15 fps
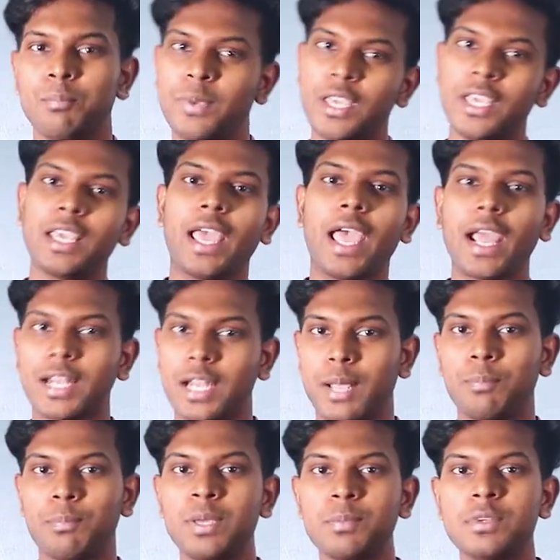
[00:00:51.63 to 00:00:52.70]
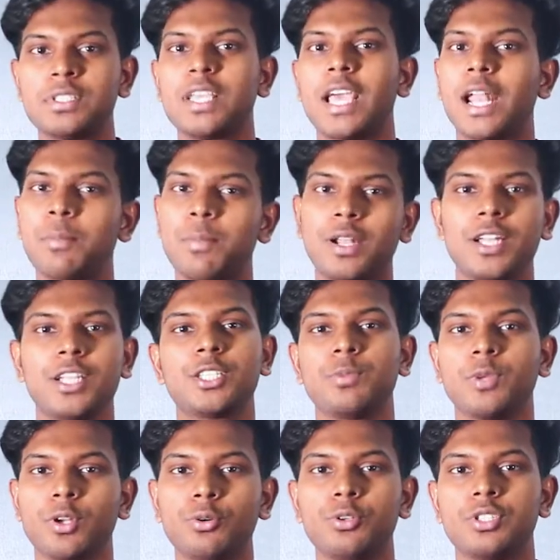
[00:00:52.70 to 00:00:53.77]
বিং একটা পিপিসি
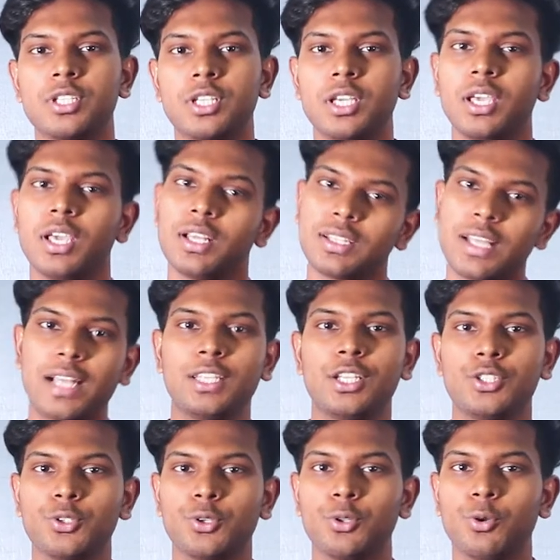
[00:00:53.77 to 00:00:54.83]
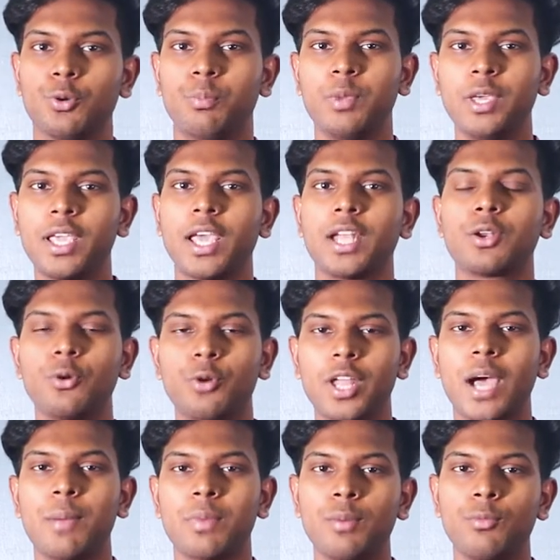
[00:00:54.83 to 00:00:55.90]
অ্যাডভার্টাইজমেন্ট খুঁজছি তাদের জন্য বিং অ্যাড করে
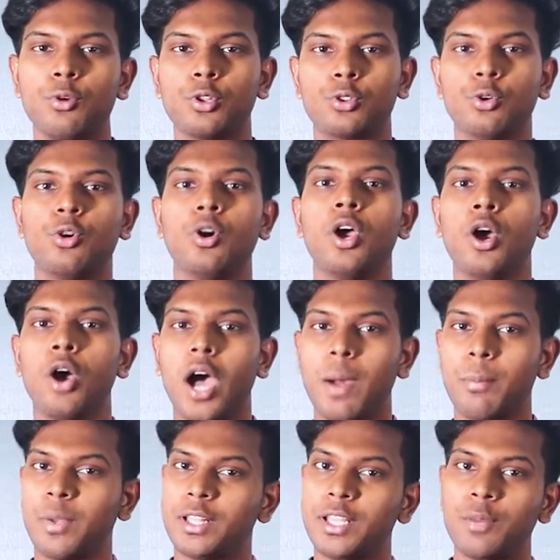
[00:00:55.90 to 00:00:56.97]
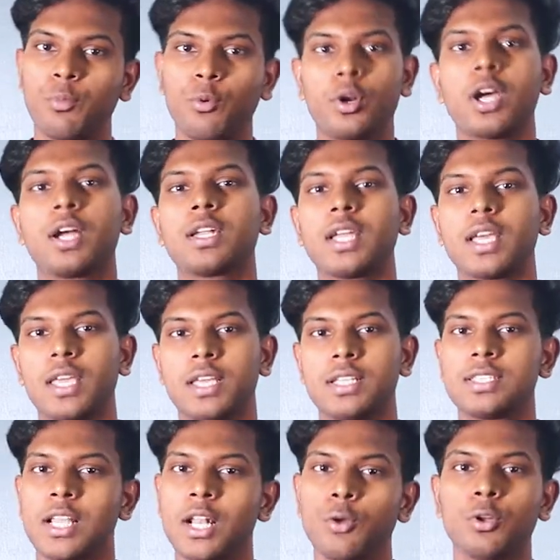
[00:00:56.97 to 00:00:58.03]
আমরা মূলত আমাদের প্রোডাক্টটাকে
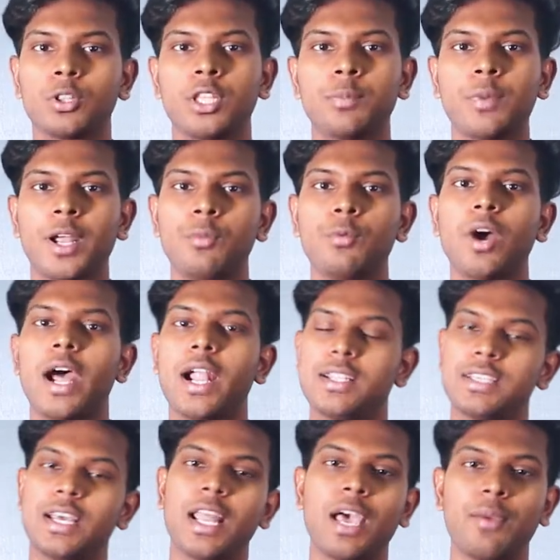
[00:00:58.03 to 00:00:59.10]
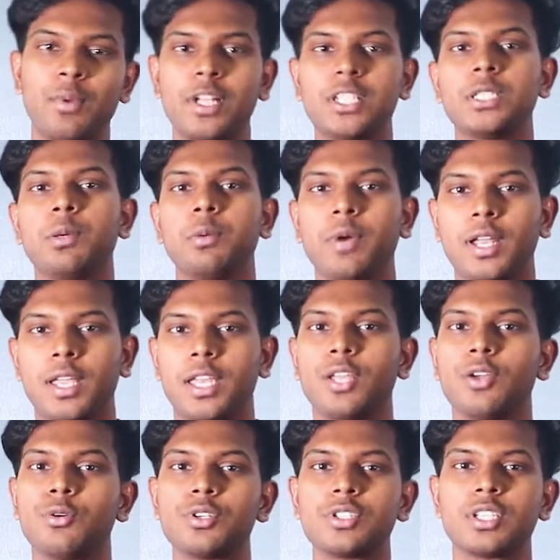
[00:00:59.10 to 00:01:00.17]
সেল করতে পারবো আর যারা অ্যাপিলেসিভে মার্কেটিং
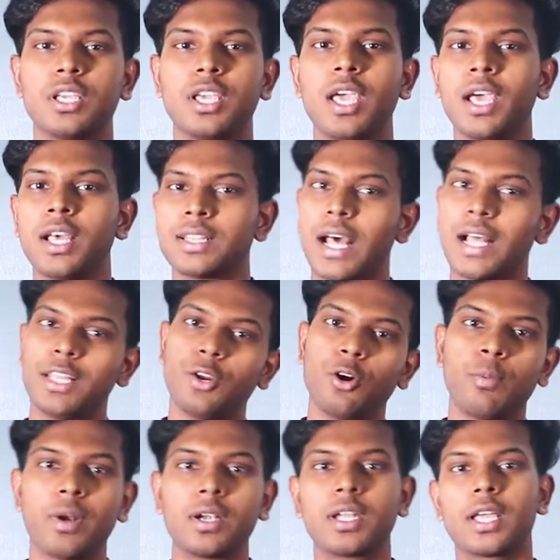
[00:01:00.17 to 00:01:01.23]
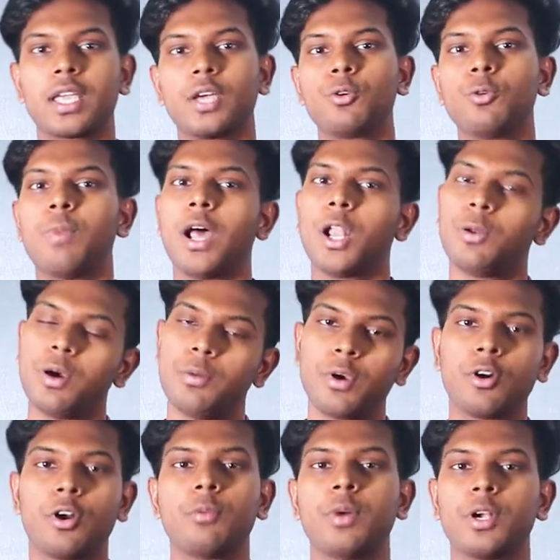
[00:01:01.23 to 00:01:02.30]
করছি তাদের অফারটাকে খুব ভালোভাবে
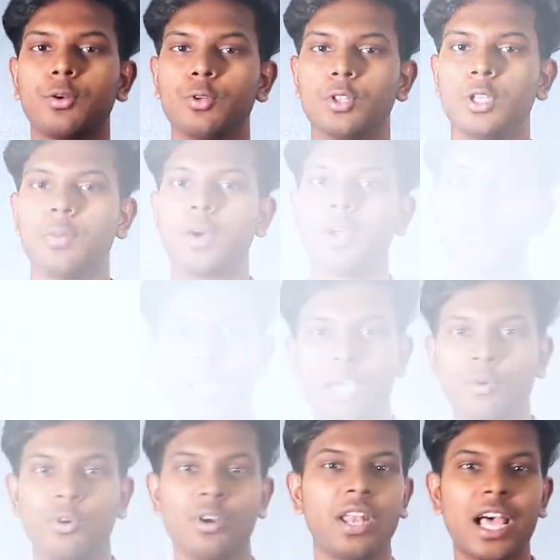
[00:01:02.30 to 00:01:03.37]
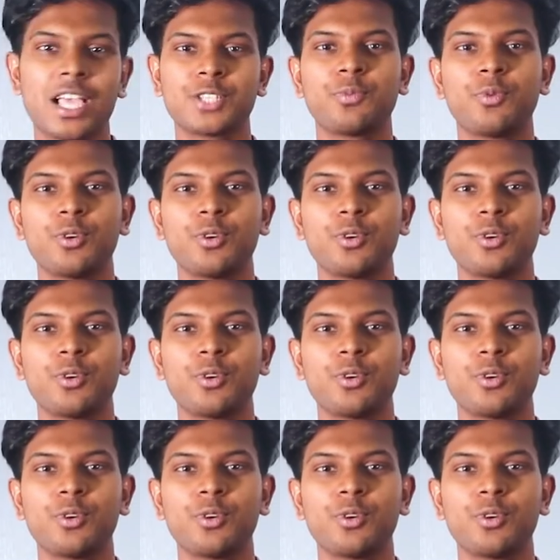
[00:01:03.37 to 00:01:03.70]
কনভার্ট করতে পারবো এবং লাস্ট